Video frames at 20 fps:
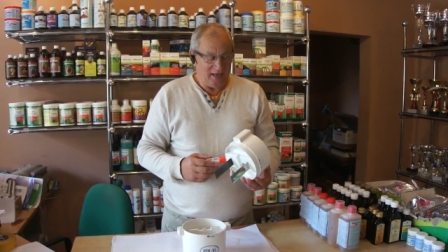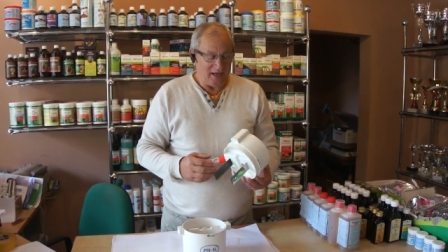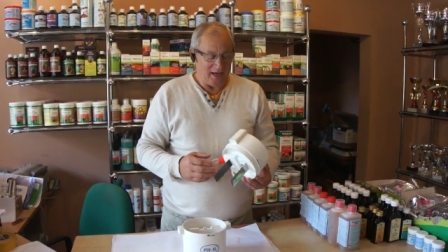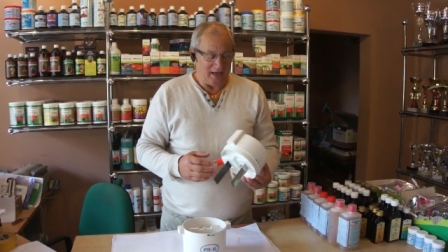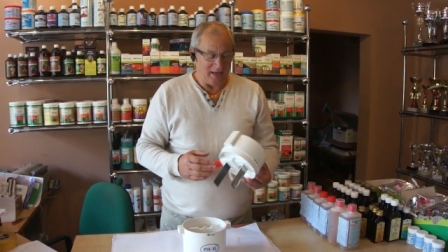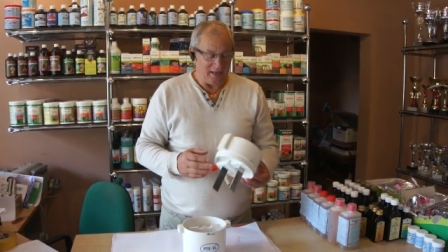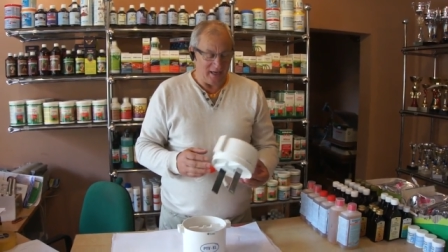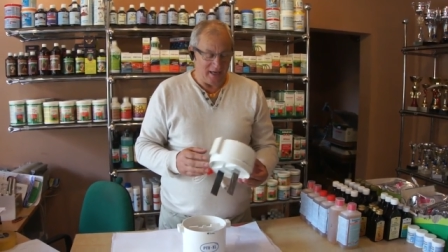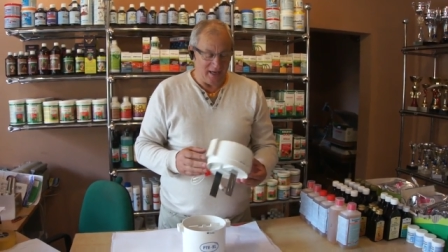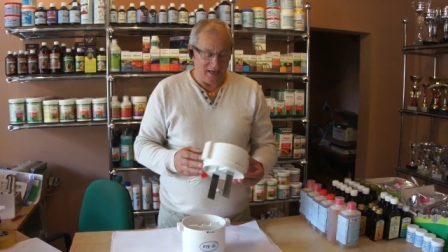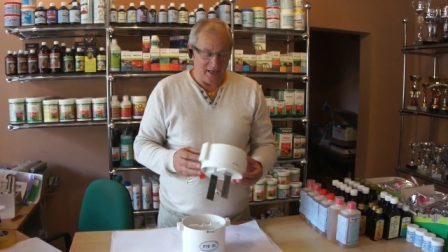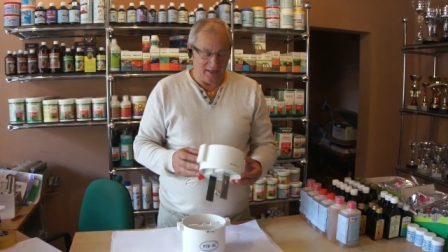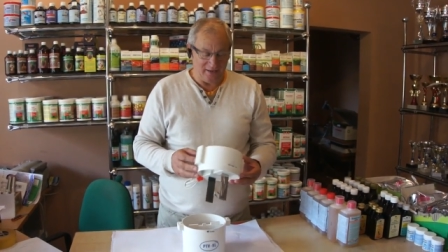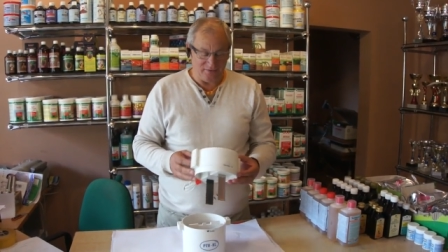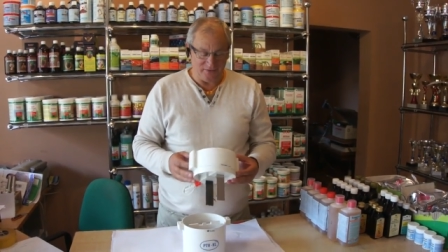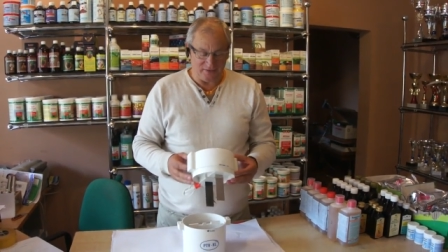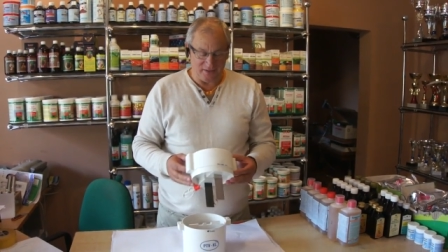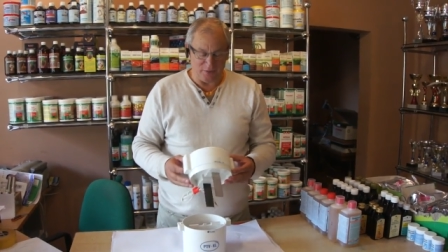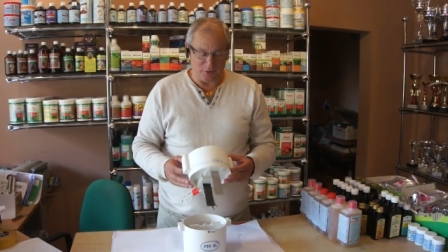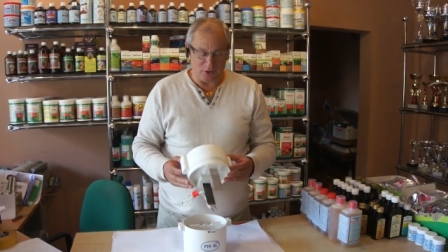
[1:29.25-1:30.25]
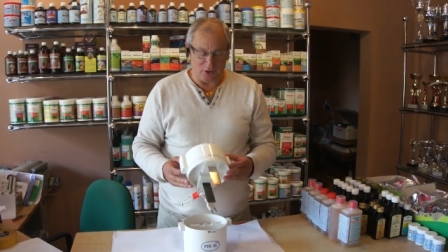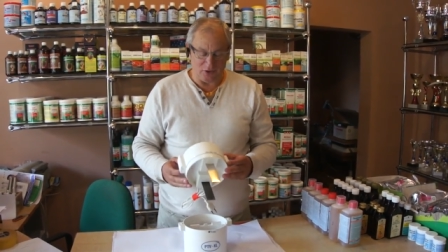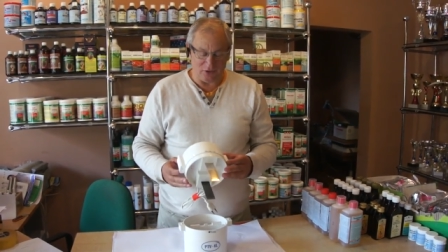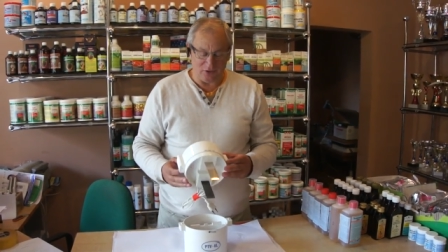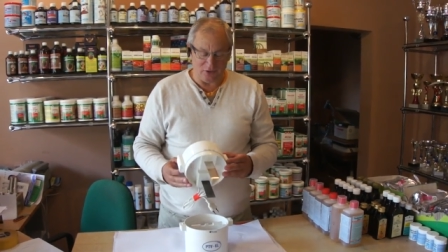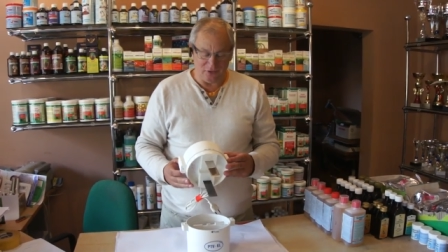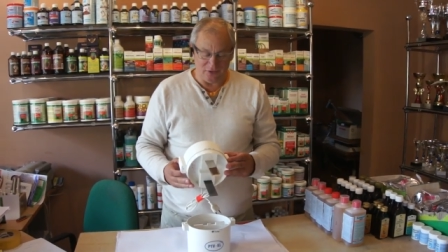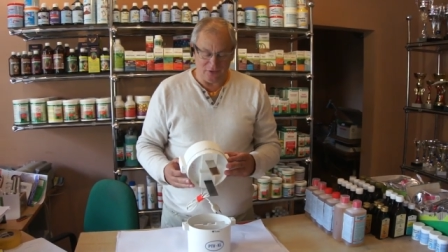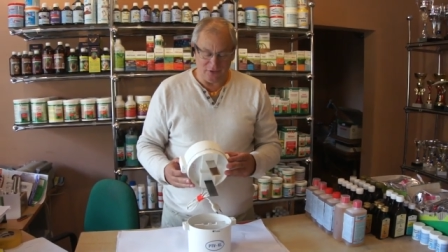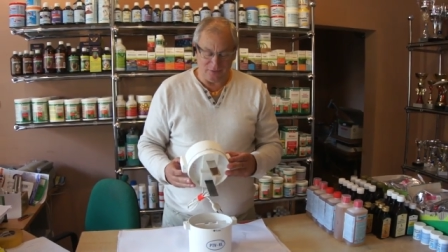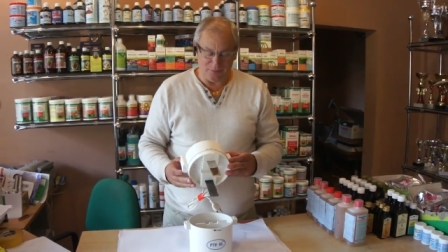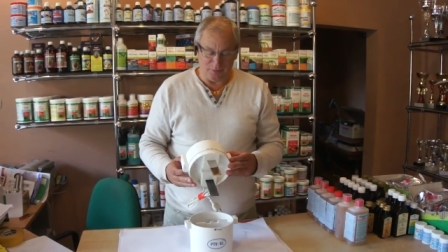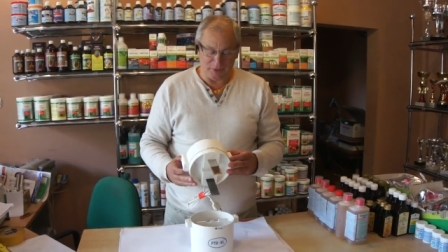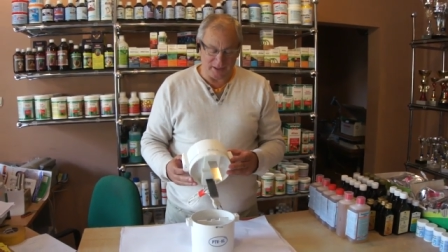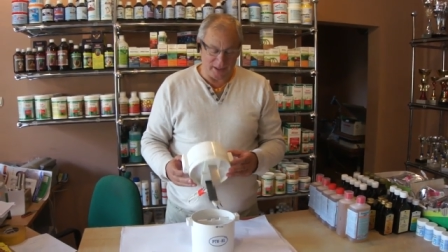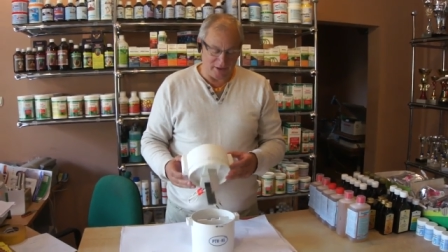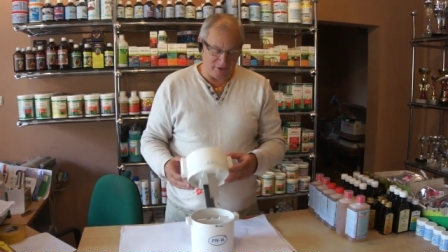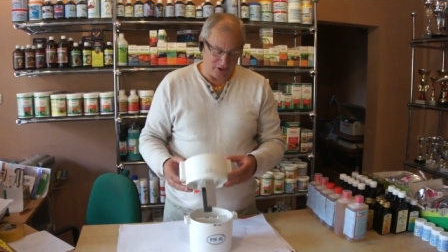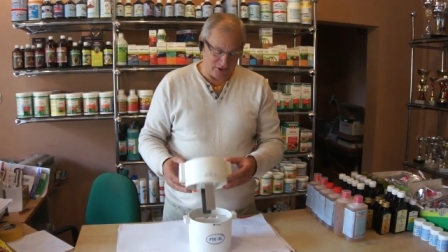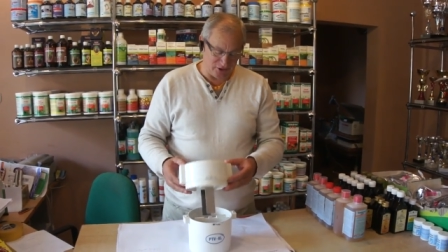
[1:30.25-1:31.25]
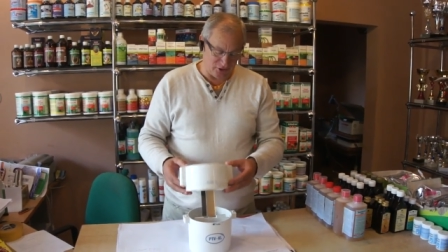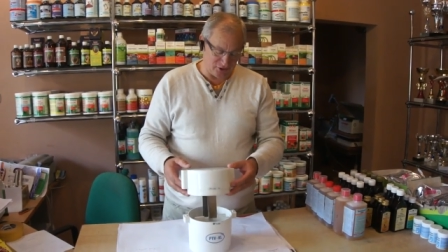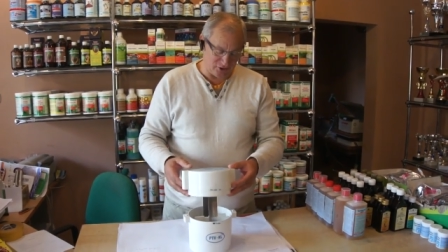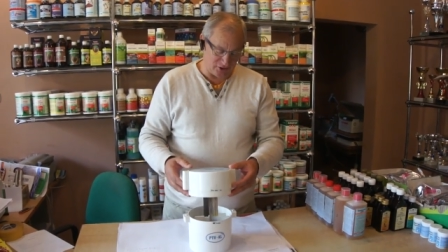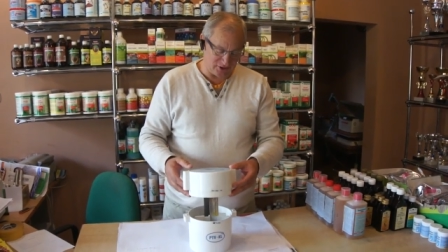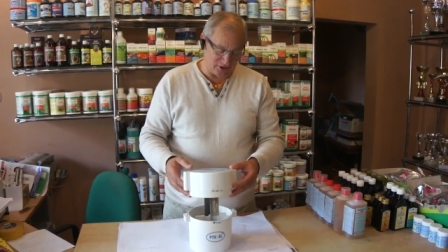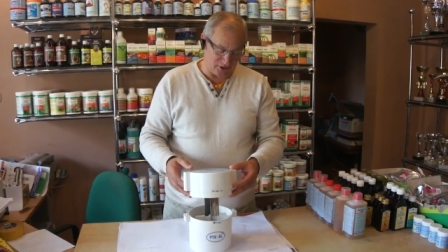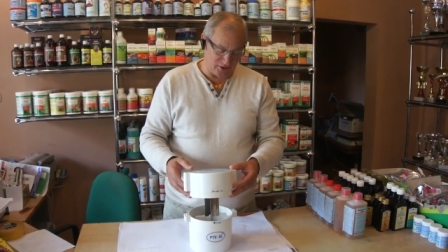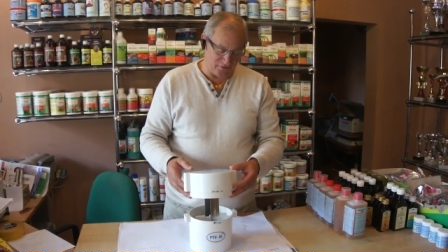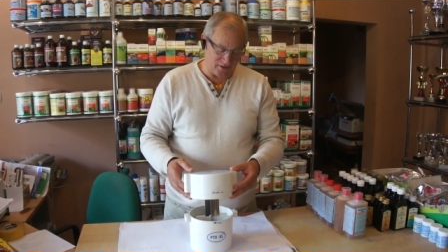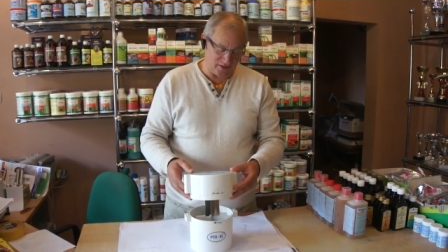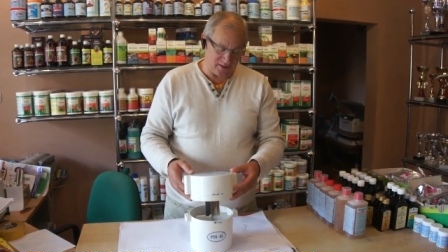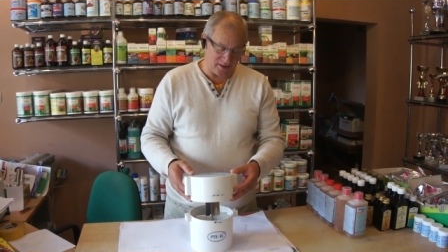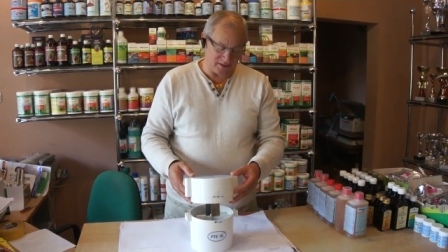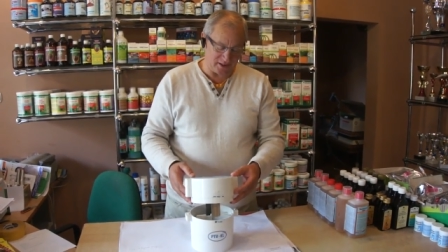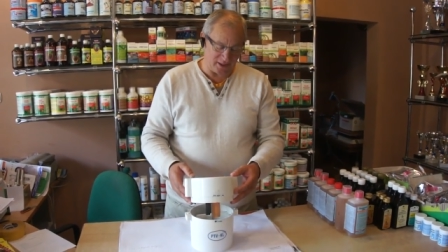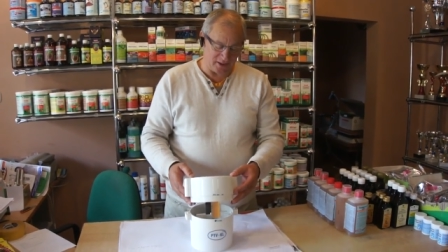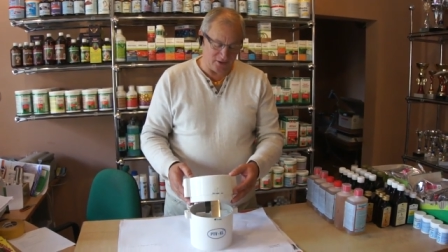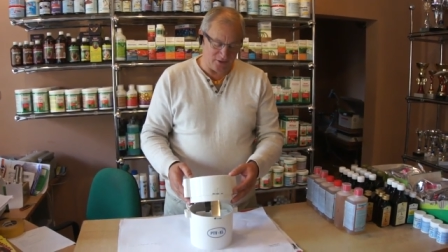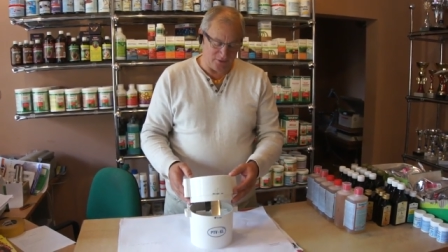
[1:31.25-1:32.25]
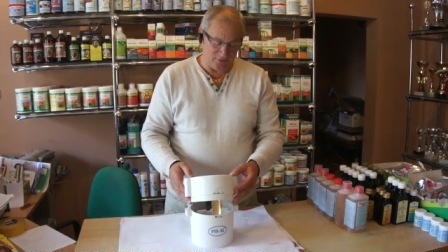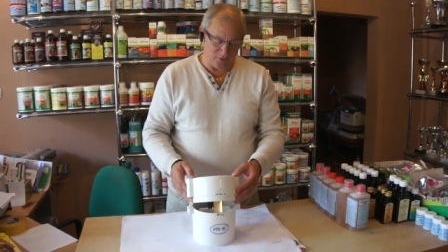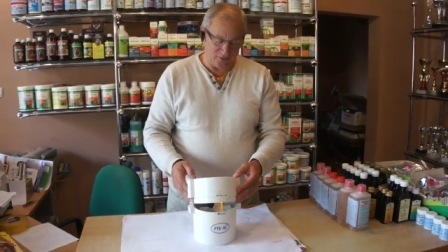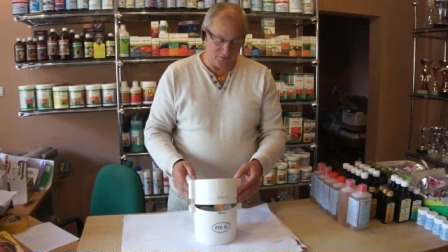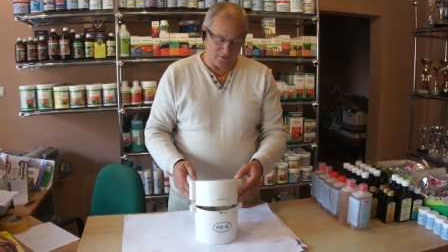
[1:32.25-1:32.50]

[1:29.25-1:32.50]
A ja w tym roku pytałem się o to zdrowie, dlatego mhm.